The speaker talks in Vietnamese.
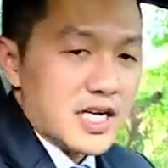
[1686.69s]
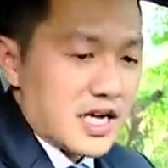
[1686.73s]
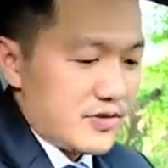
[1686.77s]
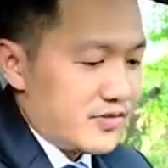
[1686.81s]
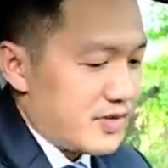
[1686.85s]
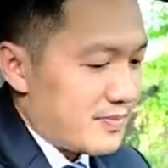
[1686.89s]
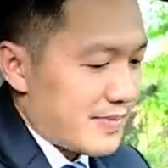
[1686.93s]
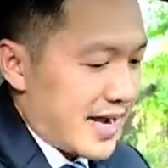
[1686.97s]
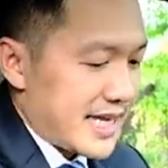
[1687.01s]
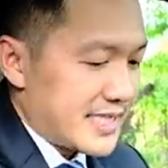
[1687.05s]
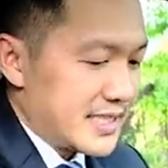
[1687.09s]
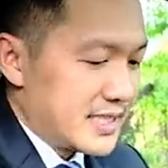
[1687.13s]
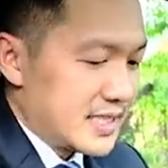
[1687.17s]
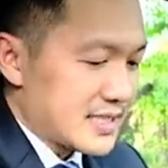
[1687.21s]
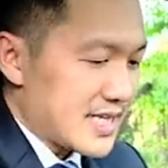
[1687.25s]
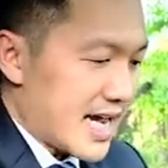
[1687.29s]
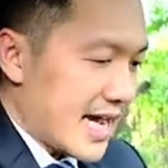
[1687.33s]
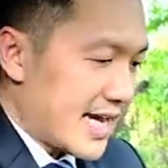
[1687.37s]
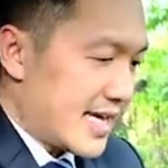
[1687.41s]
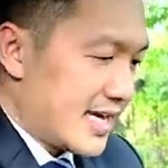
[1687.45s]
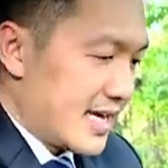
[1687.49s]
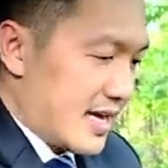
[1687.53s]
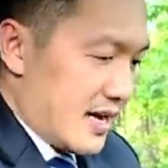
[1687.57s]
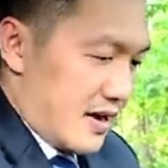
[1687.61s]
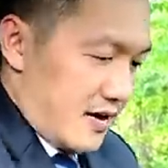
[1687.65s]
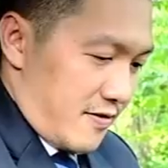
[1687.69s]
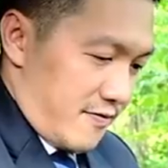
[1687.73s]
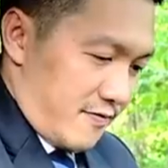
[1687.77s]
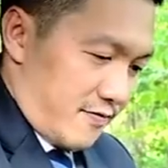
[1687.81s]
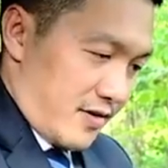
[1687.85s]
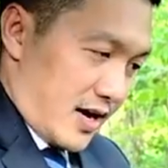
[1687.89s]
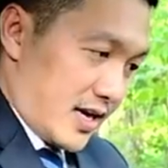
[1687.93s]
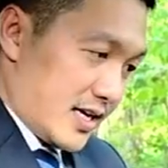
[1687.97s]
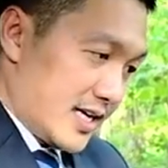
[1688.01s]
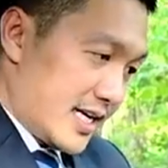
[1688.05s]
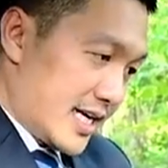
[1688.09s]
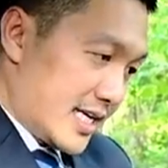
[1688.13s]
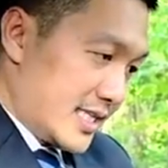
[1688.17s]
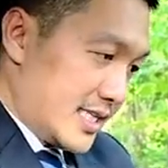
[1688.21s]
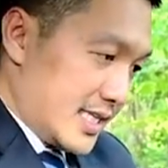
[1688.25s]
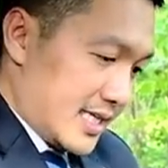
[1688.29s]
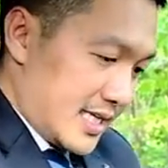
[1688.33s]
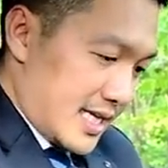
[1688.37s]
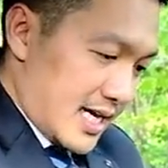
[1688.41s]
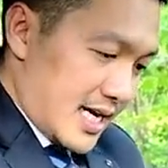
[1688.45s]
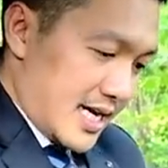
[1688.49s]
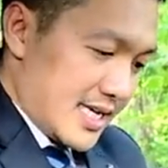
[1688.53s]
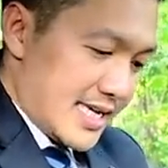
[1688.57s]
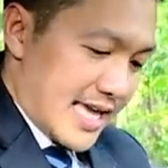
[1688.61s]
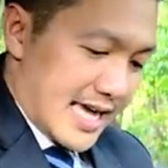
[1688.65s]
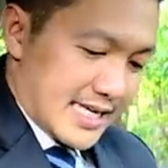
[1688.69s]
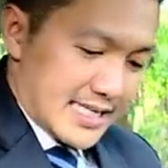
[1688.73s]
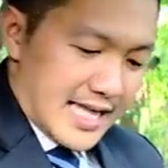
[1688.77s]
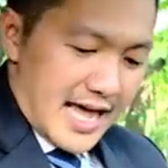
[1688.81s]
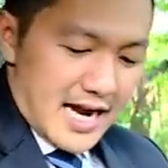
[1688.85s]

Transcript: cái phiên bản trước đây vẫn cái thiết kế dạng